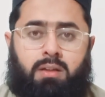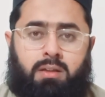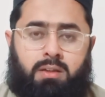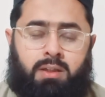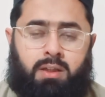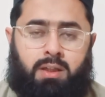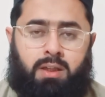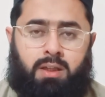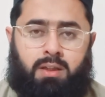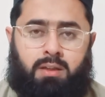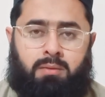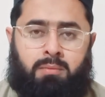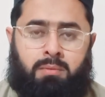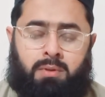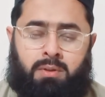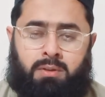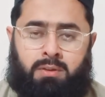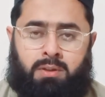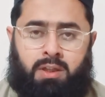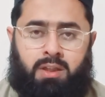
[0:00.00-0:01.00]
यानी
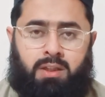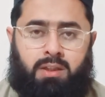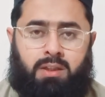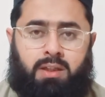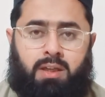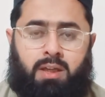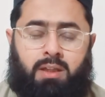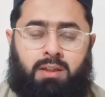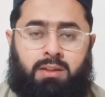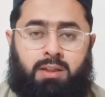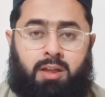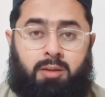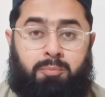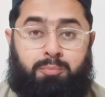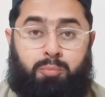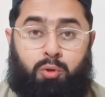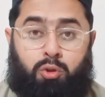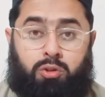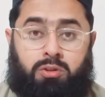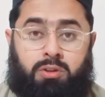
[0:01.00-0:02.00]
दीन के अंदर
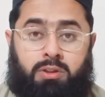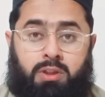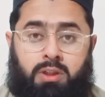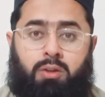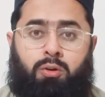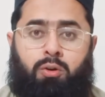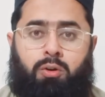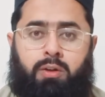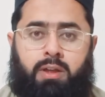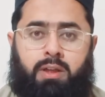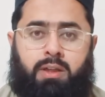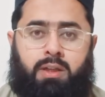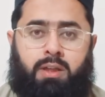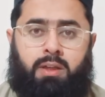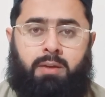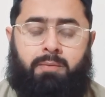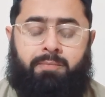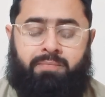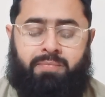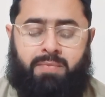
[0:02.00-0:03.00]
पुख्तगी होने की